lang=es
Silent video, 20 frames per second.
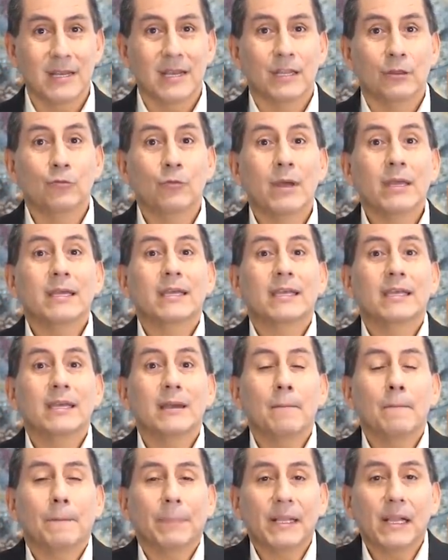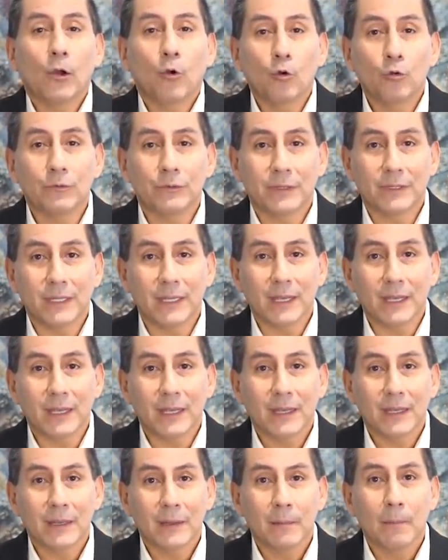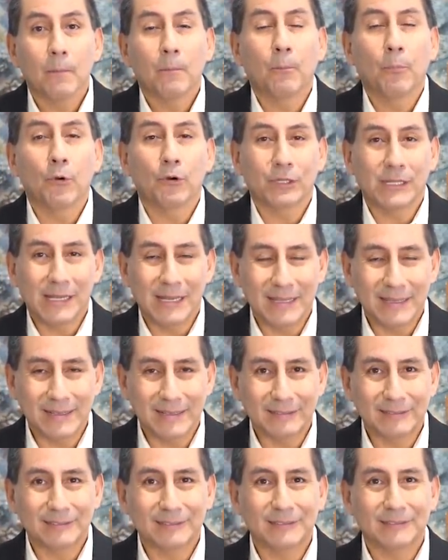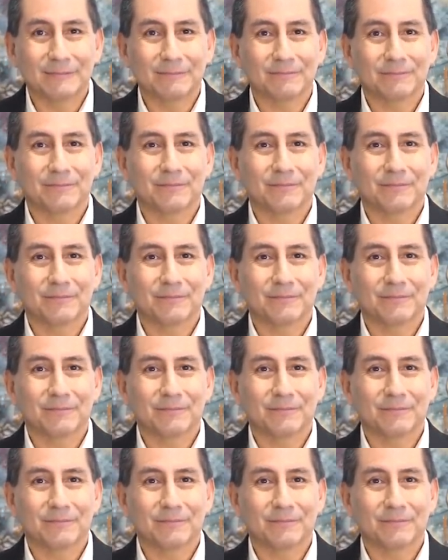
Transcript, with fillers: No hay quien pregunte por ellas